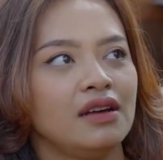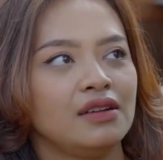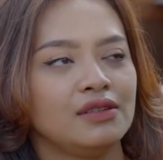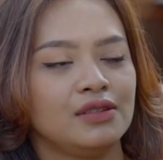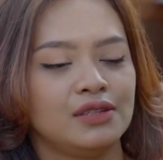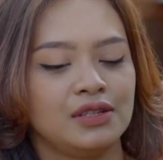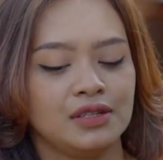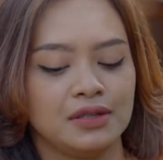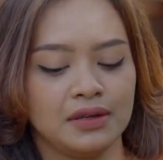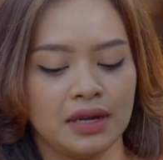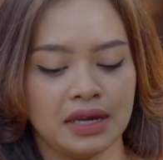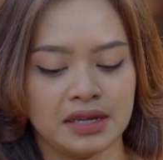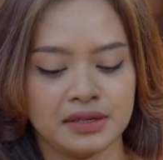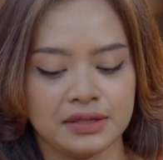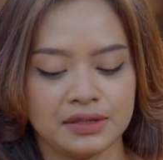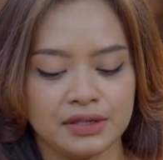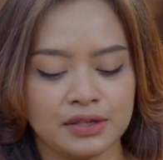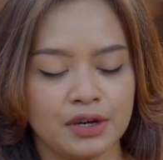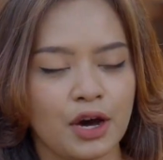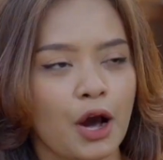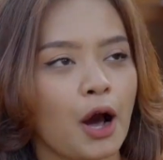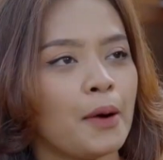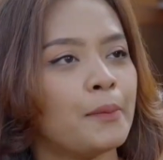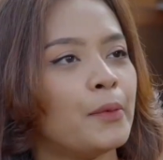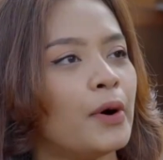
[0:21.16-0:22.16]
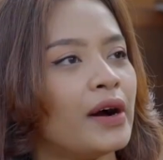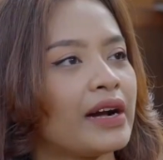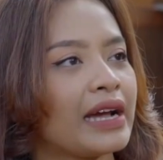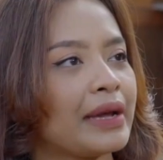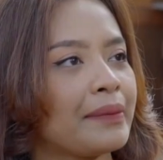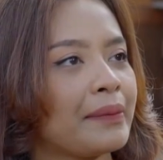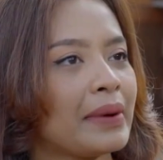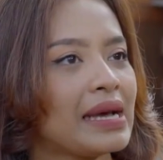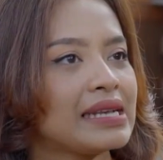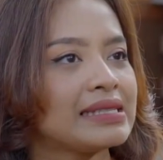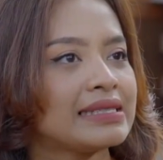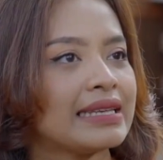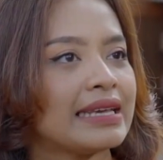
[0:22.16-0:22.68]
aduh, aduh,
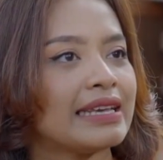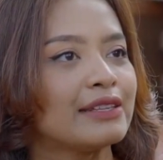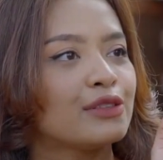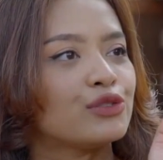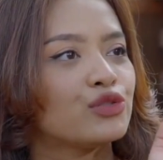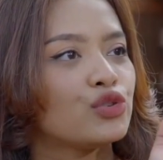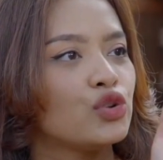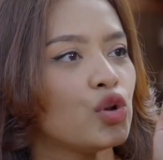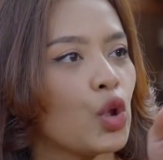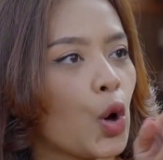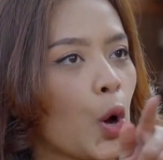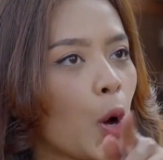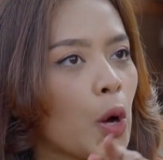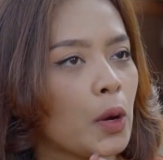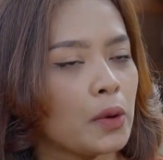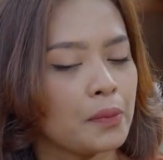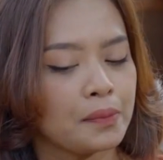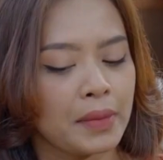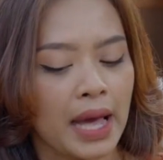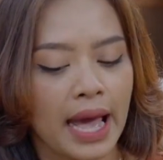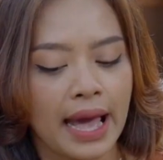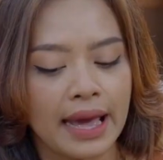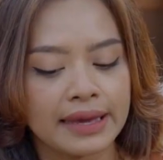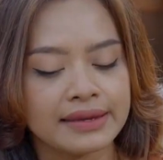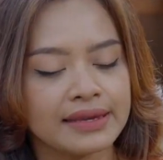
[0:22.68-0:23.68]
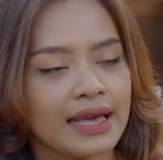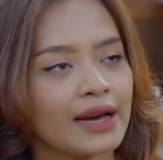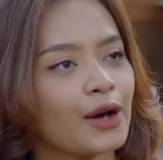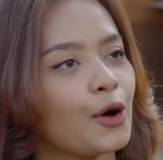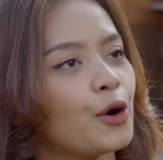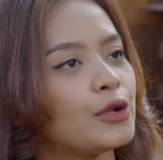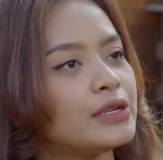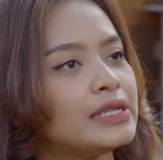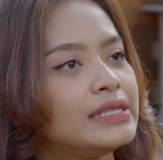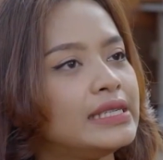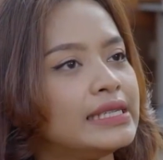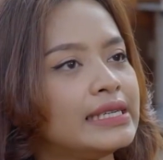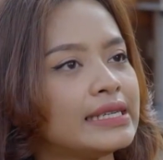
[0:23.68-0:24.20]
omongan masa itu loh bahaya
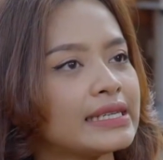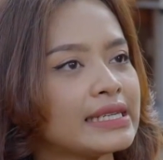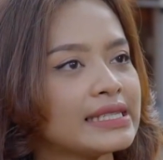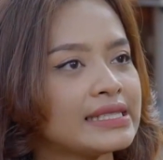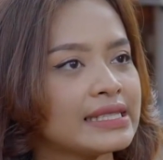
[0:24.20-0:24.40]
kalau didengar